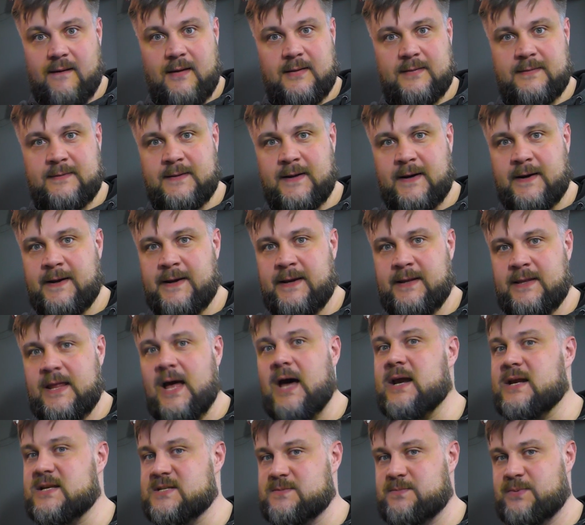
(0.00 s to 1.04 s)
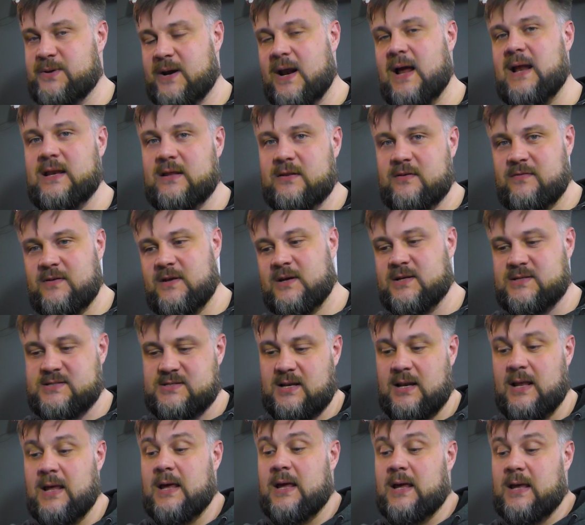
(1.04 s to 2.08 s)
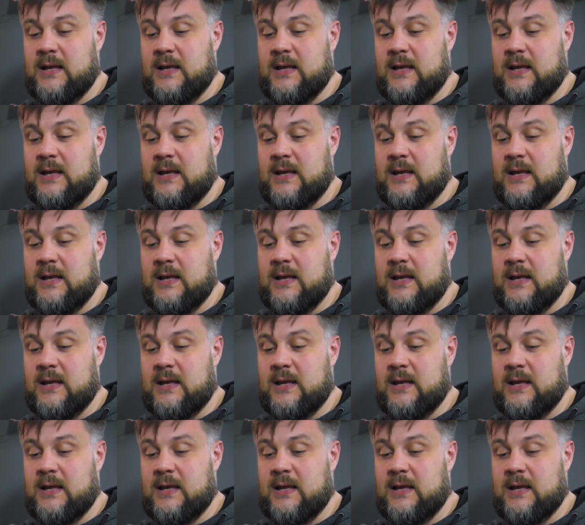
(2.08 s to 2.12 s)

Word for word: нахрена разбирали двигатель?